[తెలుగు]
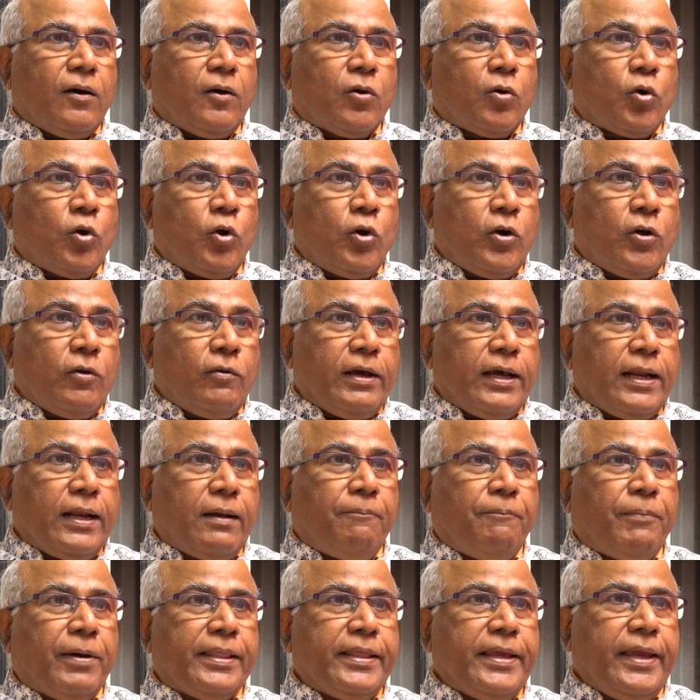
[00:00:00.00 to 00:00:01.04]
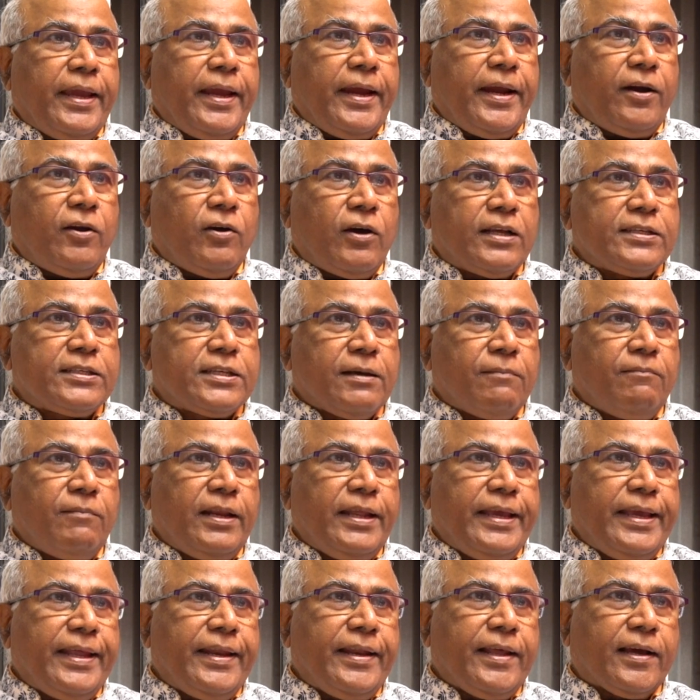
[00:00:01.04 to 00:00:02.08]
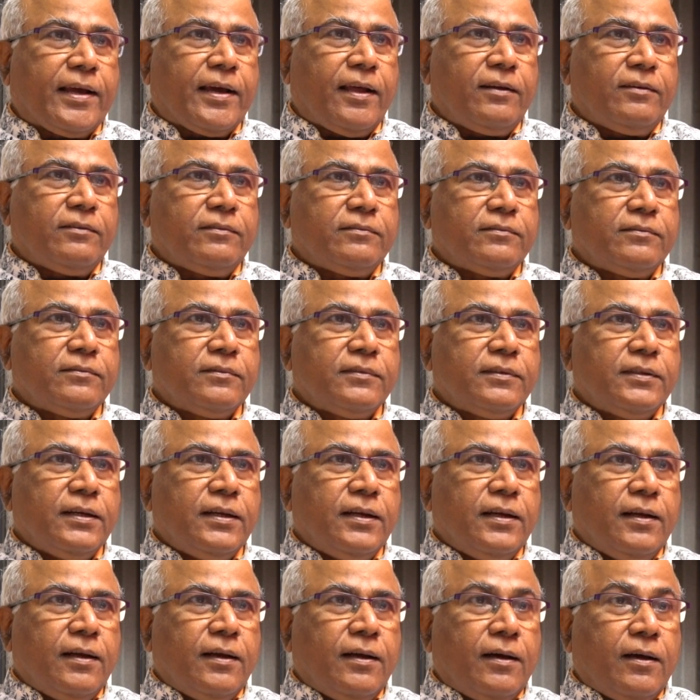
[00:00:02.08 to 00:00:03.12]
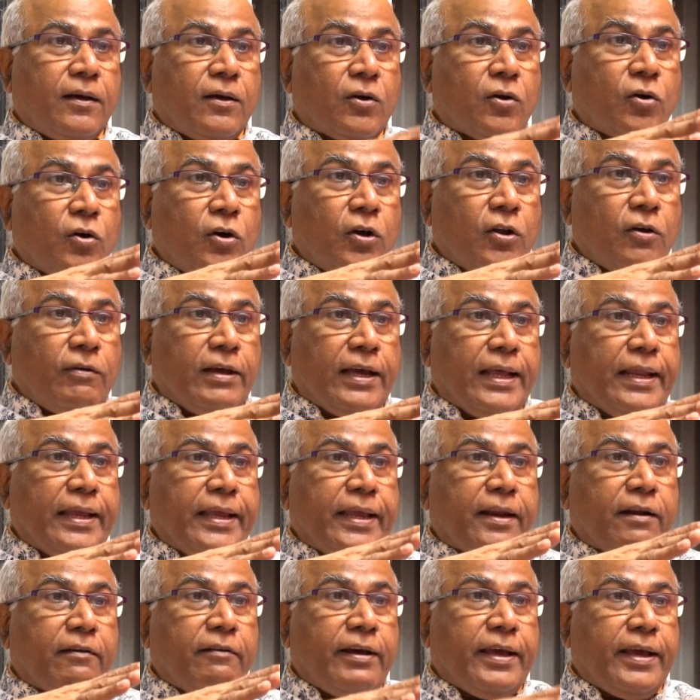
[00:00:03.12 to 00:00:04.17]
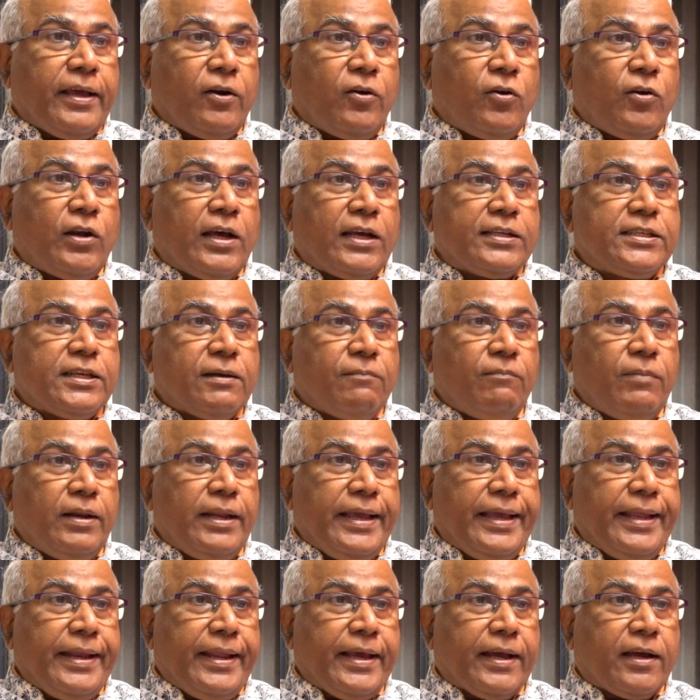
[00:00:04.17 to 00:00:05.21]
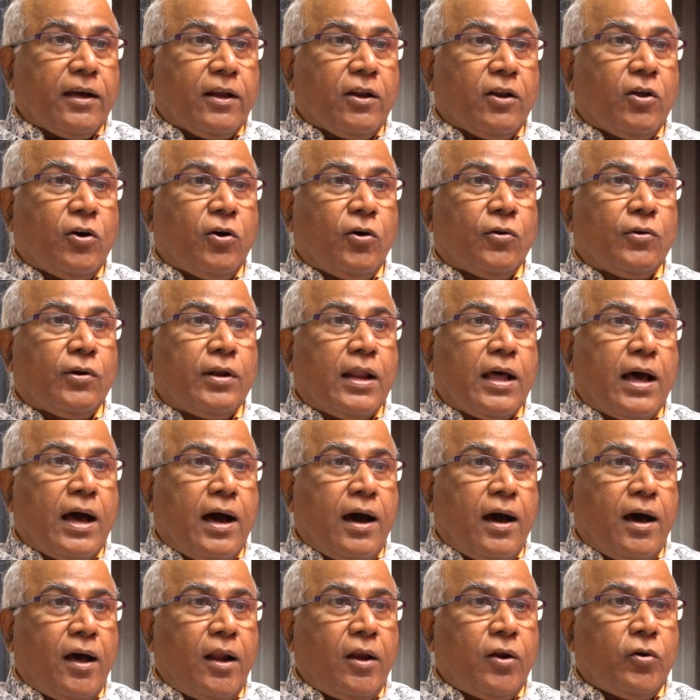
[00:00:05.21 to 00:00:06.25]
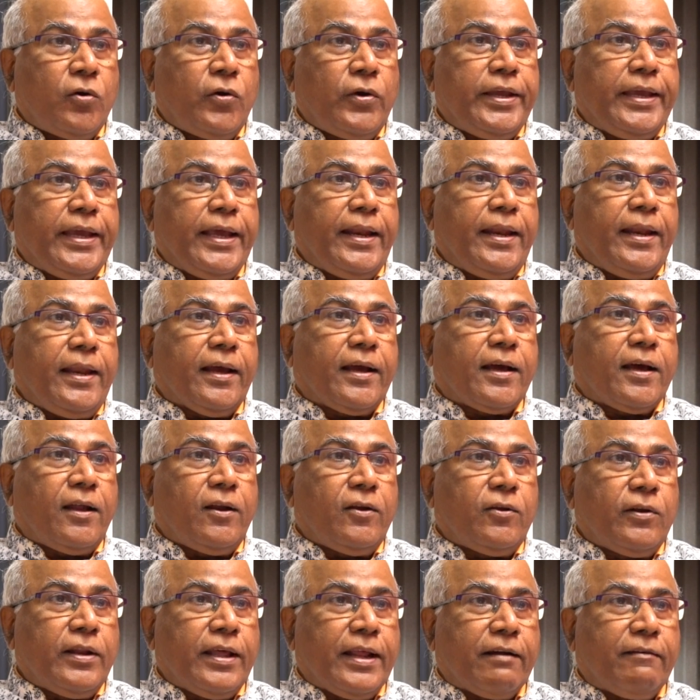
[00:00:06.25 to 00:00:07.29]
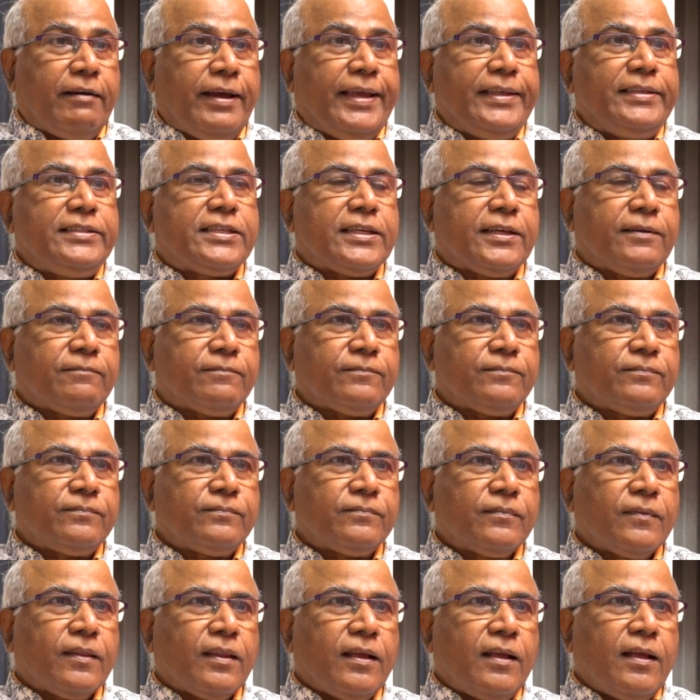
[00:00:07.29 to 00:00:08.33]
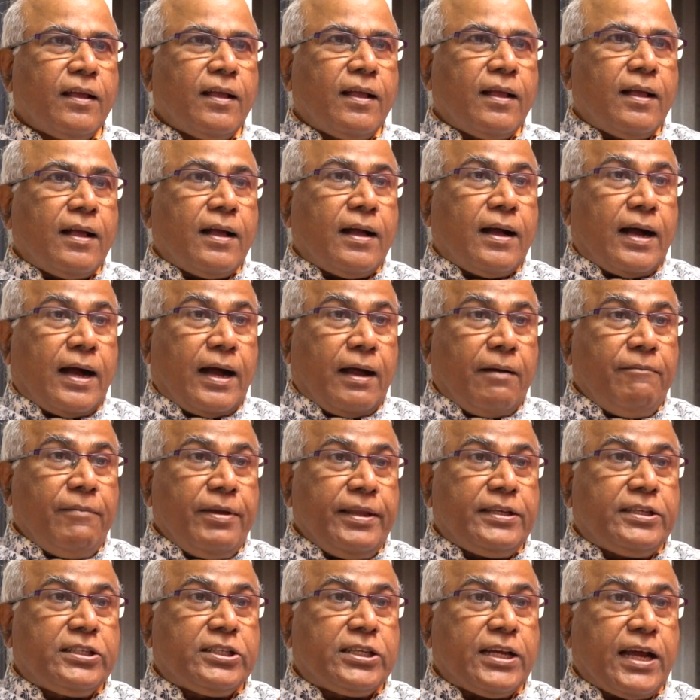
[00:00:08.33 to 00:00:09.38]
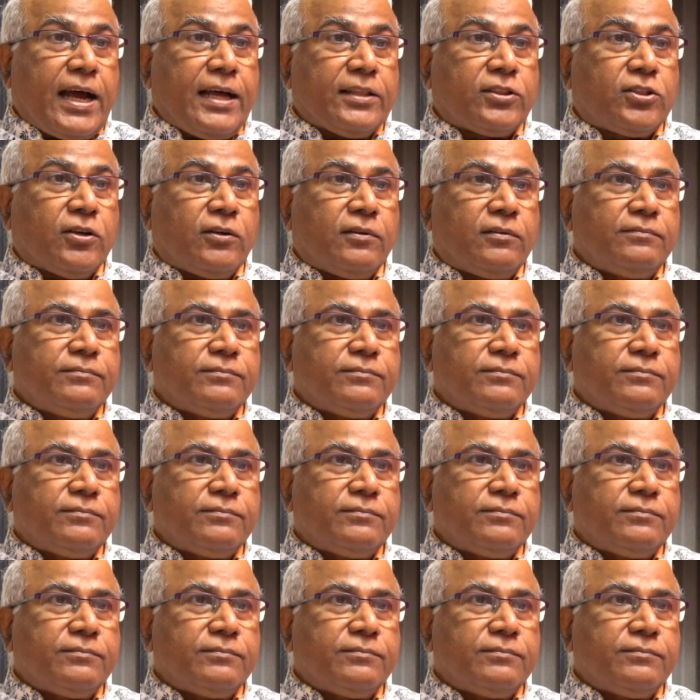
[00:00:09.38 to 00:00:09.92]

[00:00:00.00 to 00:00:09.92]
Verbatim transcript: రెండు వేల పదిహేడు అసెంబ్లీ ఎన్నికలు రెండు వేల ఇరవై రెండు అసెంబ్లీ ఎన్నికల్లో నాలుగు ఎన్నికలు నిర్వహించి అమిత్ షాతో